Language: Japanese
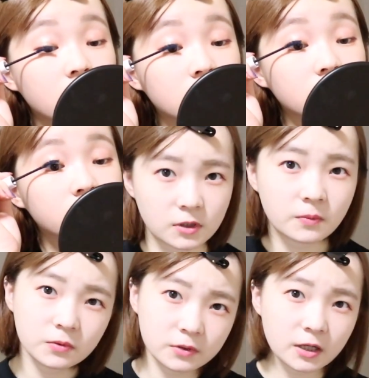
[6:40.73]
て
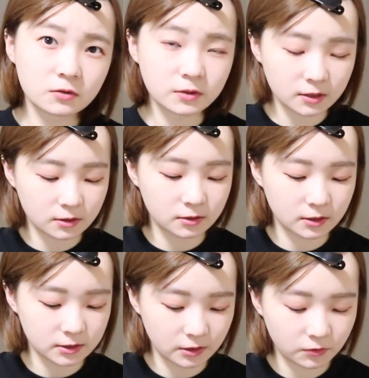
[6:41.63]
多分ランドだったん
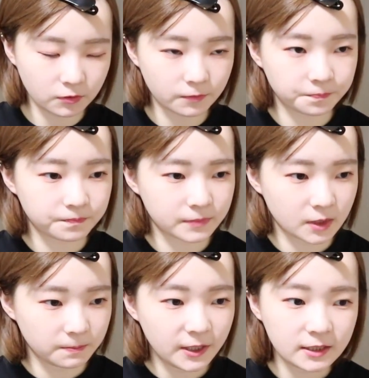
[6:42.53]
ですけど
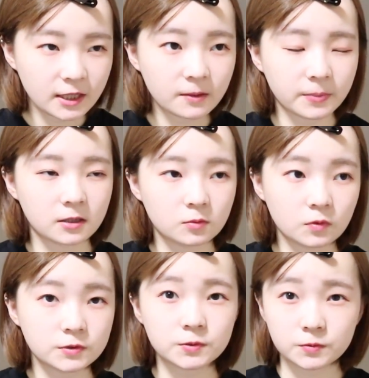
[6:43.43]
ピーターパン
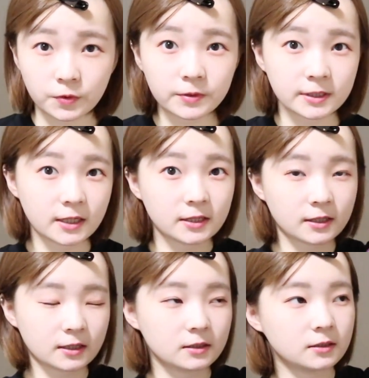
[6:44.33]
のすっごい綺麗
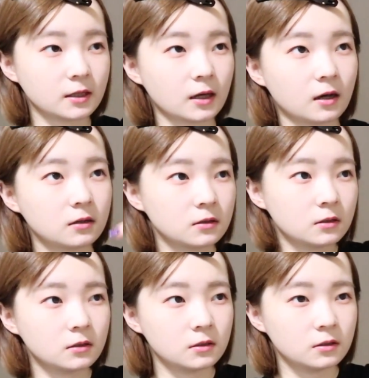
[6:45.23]
ななんか
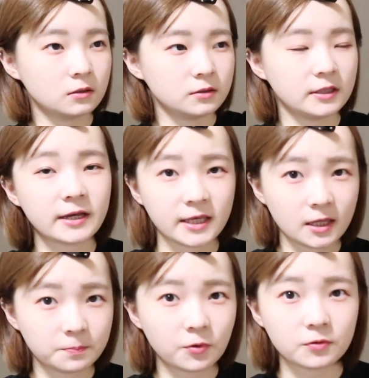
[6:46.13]
夜
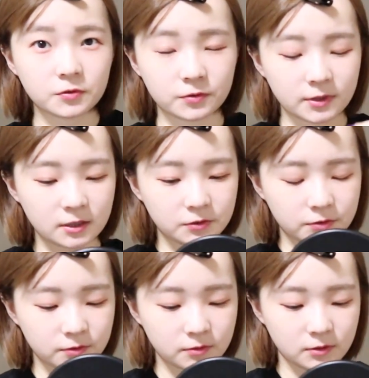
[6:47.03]
景っぽくな
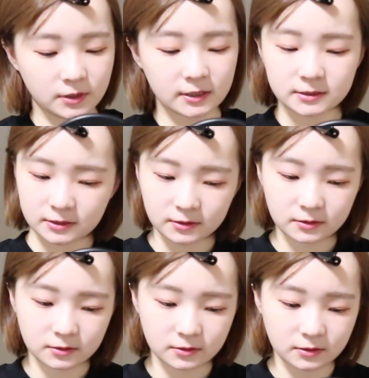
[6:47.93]
るやつ
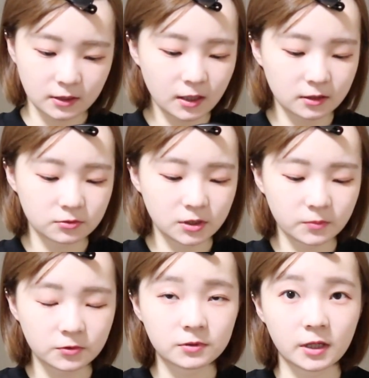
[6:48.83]
が乗り
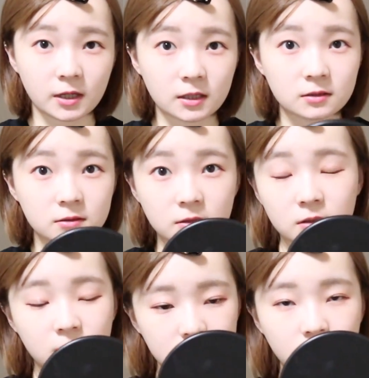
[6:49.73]
物であっ
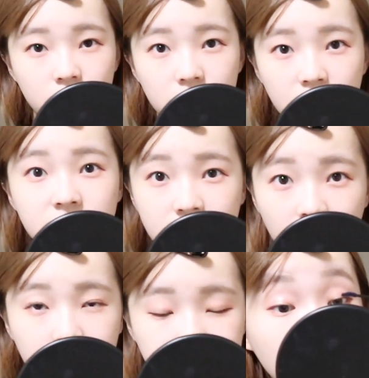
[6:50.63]
たんですよ確か